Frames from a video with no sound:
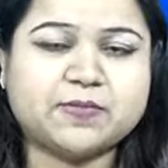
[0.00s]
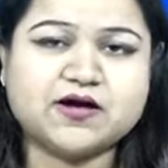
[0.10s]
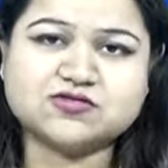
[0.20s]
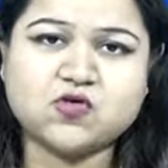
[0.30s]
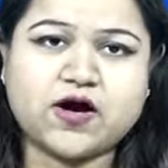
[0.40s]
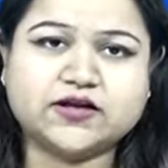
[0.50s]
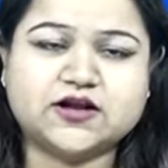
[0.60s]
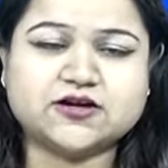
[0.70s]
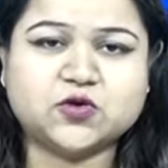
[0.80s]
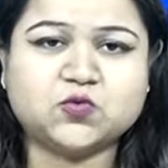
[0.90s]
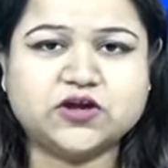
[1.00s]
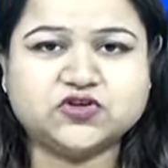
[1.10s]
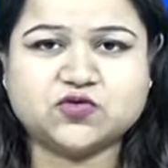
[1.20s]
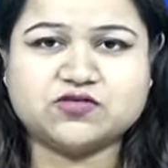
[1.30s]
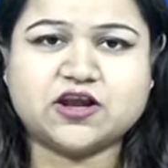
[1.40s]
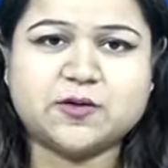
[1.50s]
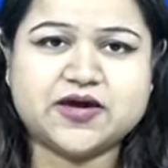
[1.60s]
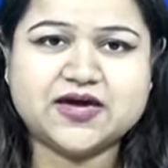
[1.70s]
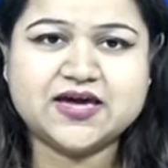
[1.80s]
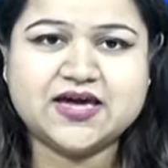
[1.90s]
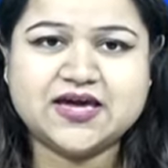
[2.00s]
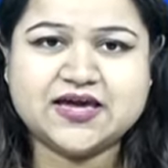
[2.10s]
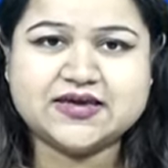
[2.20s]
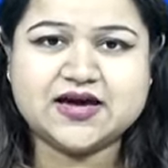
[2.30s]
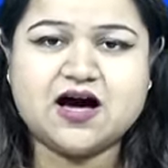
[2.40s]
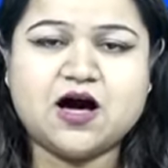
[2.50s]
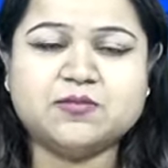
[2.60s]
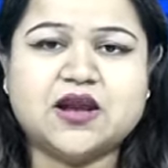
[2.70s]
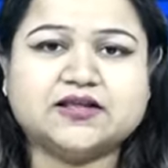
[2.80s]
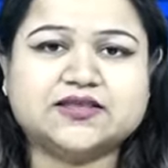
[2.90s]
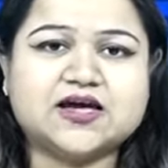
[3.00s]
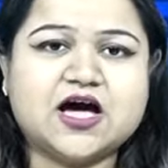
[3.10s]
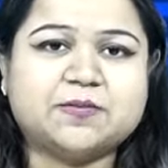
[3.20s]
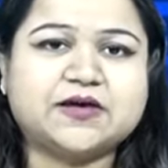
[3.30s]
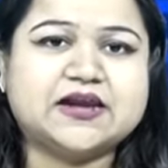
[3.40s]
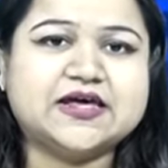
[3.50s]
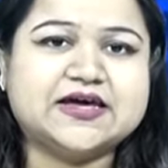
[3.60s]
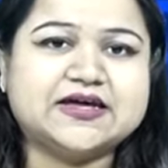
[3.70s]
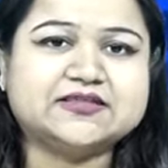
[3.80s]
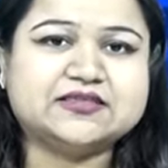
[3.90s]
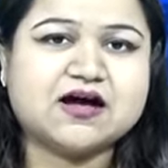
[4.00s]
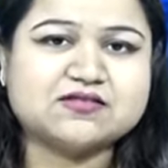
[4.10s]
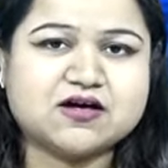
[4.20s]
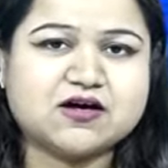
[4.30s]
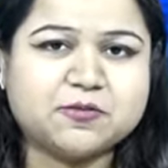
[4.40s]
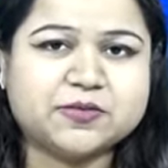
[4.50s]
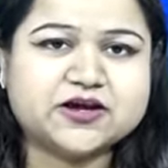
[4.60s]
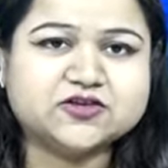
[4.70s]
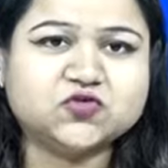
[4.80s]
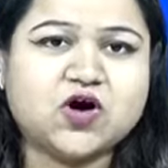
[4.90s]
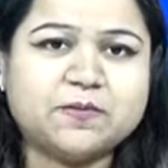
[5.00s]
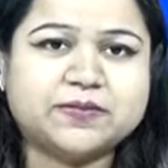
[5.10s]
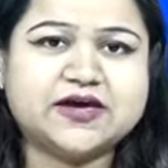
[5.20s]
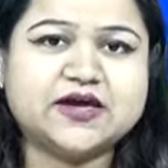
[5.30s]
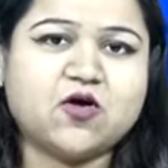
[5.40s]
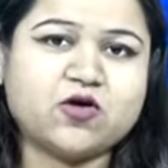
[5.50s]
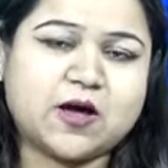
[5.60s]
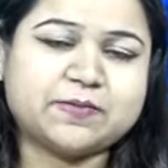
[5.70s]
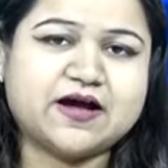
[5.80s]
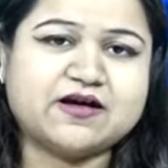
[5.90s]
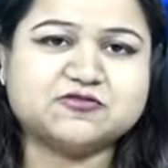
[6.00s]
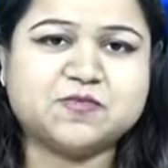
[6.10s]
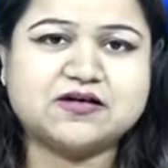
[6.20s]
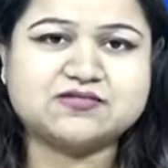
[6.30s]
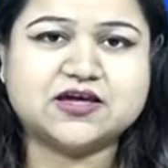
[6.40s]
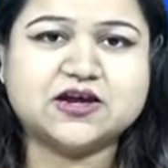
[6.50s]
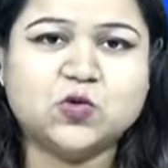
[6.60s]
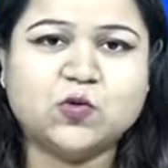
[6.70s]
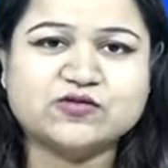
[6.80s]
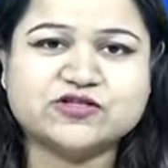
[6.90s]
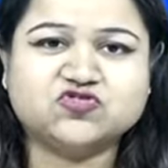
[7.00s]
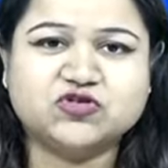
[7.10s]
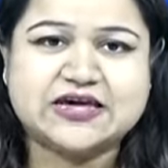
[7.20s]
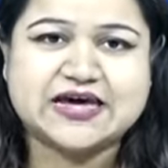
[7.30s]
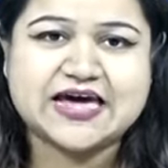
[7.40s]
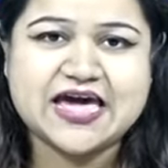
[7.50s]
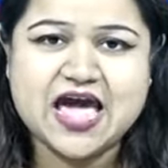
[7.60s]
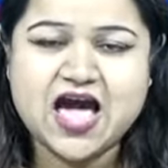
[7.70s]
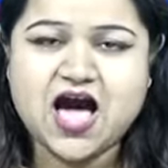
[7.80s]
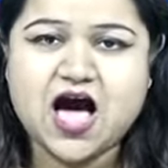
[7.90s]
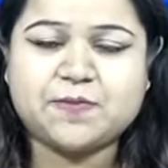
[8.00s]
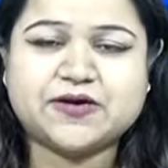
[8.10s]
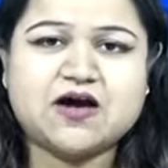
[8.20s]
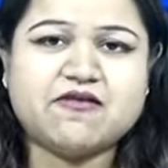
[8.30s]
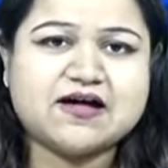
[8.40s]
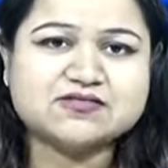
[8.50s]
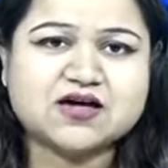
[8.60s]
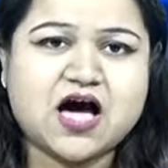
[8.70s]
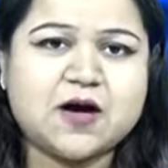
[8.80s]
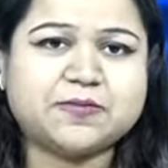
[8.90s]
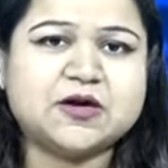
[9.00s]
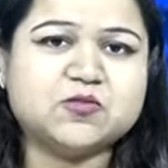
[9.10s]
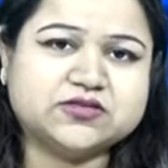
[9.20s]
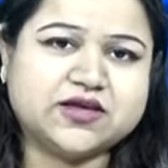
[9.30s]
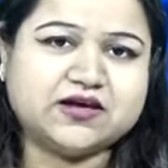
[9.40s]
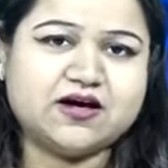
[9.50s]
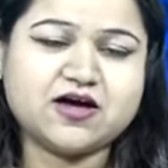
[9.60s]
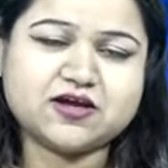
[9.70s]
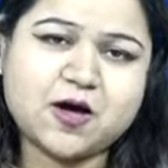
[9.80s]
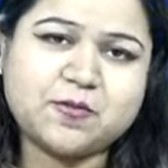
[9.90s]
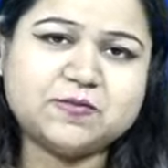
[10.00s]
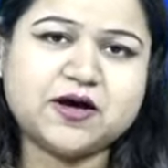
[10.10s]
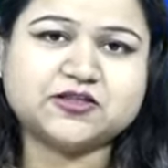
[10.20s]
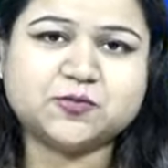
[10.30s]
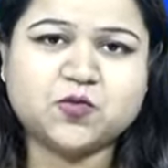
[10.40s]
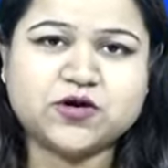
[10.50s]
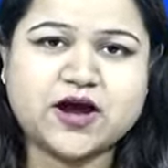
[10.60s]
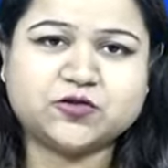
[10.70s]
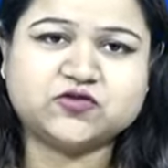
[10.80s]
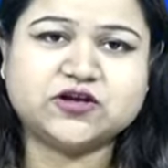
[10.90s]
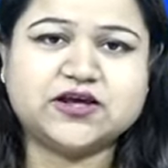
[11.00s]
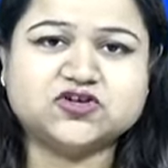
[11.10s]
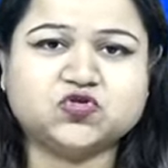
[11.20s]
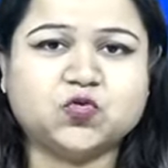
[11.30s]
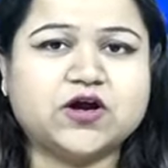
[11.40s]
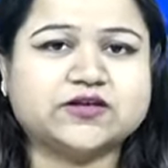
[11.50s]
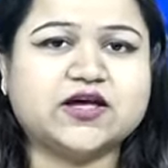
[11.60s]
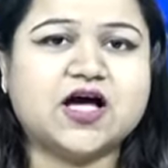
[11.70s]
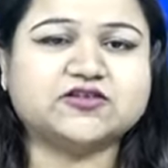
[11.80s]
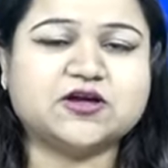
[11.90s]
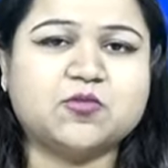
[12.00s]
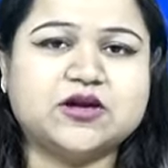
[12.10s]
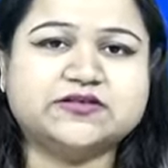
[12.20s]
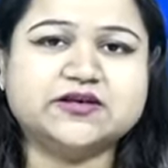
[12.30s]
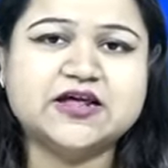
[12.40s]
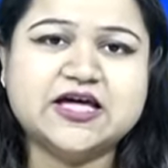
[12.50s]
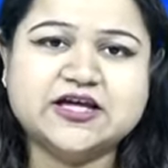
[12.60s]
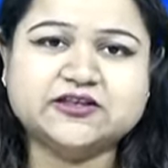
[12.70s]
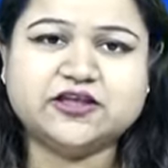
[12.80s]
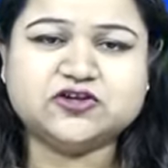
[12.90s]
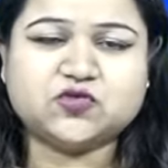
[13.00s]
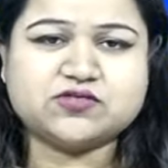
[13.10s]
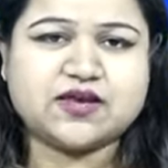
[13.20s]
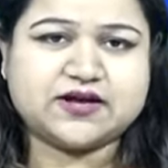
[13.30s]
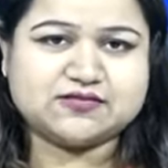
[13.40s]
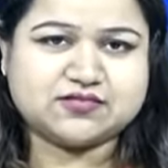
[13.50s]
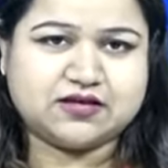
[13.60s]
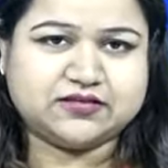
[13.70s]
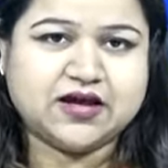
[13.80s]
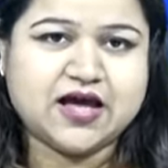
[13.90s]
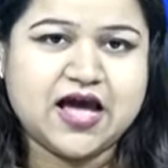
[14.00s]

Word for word: आपका स्वागत करती हूँ देश रोजाना में यहाँ हम लाते हैं आपके लिए ताज़ा खबरें जो आपके और आपके आसपास के लोगों से जुड़ी हैं आपकी आवाज़ आपके मुद्दे हर खबर महत्वपूर्ण है तो चलिए शुरू करते हैं आज का बुलेटिन देश रोजाना के साथ